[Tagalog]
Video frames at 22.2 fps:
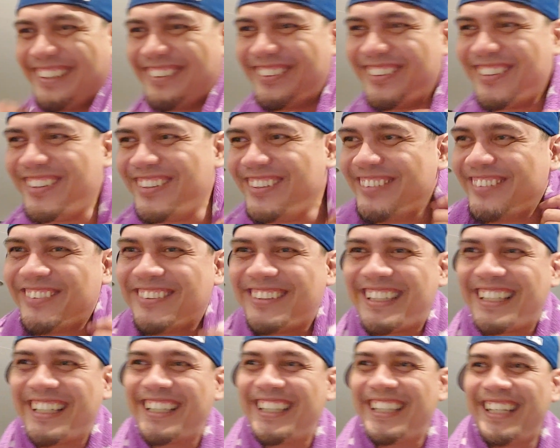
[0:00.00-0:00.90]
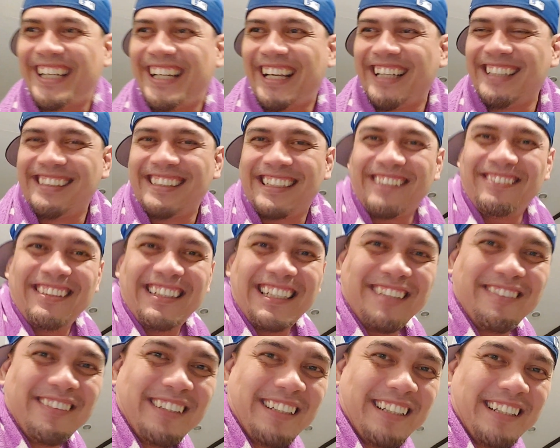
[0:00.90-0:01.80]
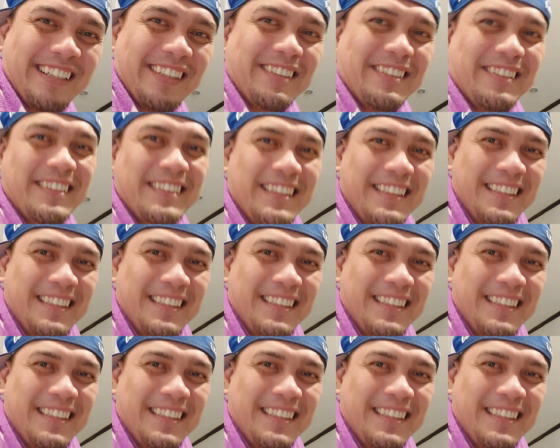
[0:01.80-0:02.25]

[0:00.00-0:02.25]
Woo! Tayo na, na-scam na naman kayo.